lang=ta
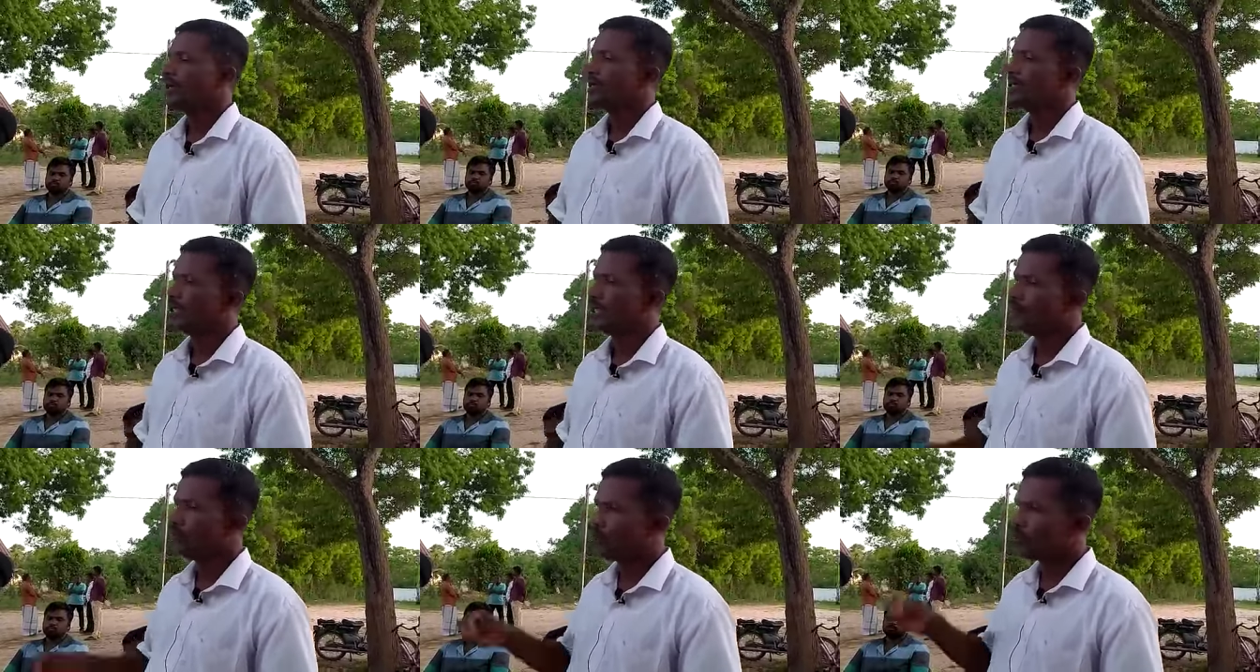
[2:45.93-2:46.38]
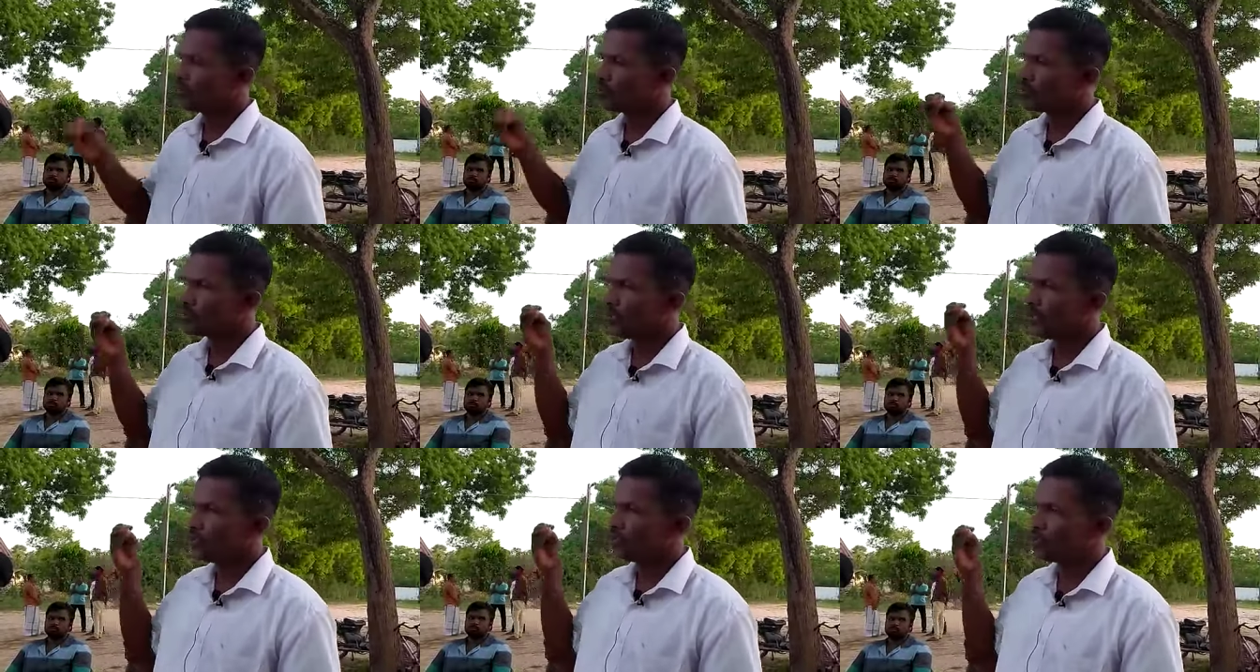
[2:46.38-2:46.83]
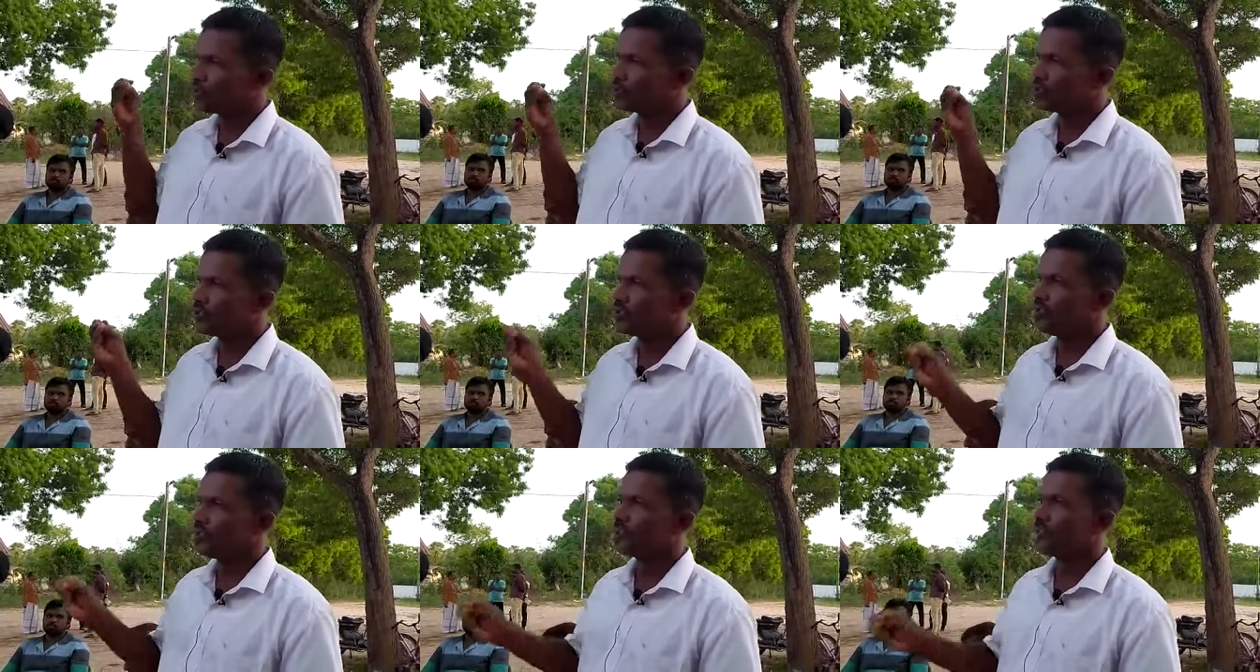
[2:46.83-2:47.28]
இதே போன்றுதான்
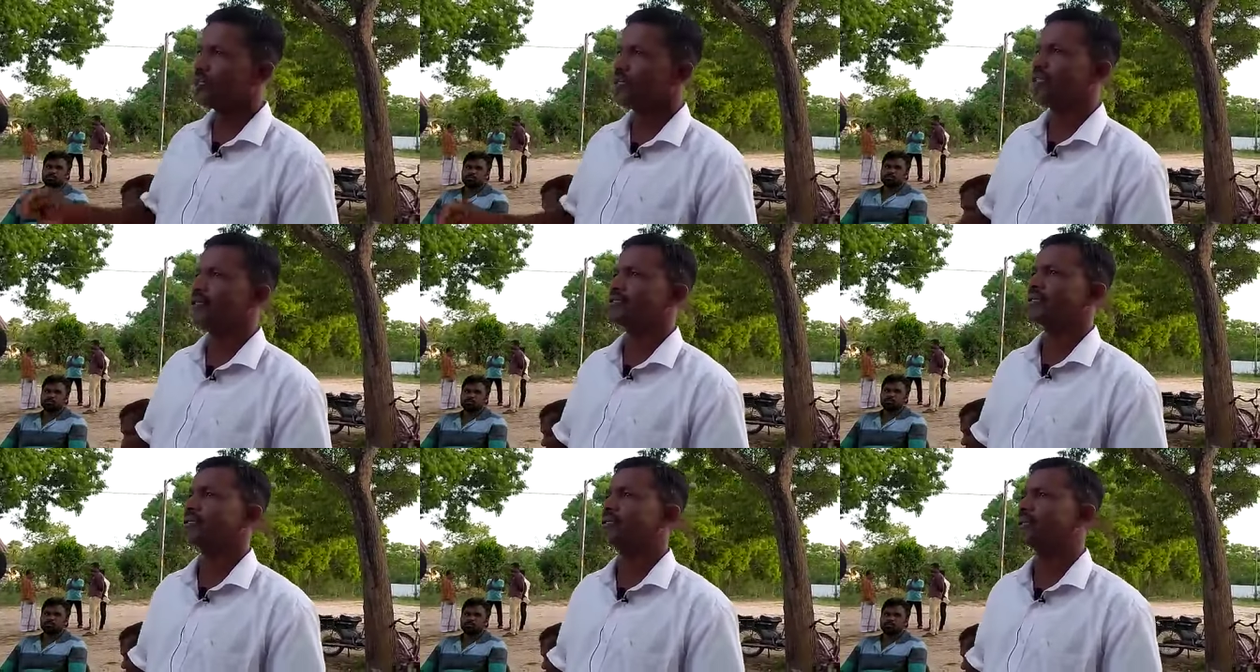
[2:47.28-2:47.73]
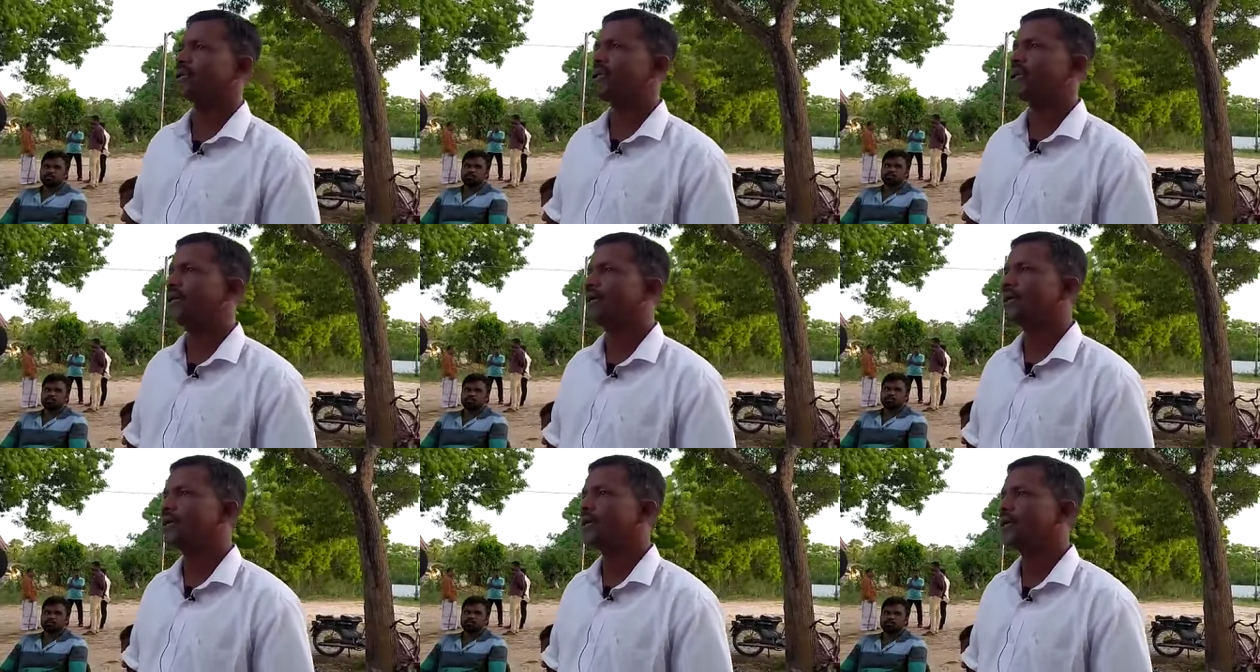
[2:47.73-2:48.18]
பொத்தில் பிரதேசத்திலே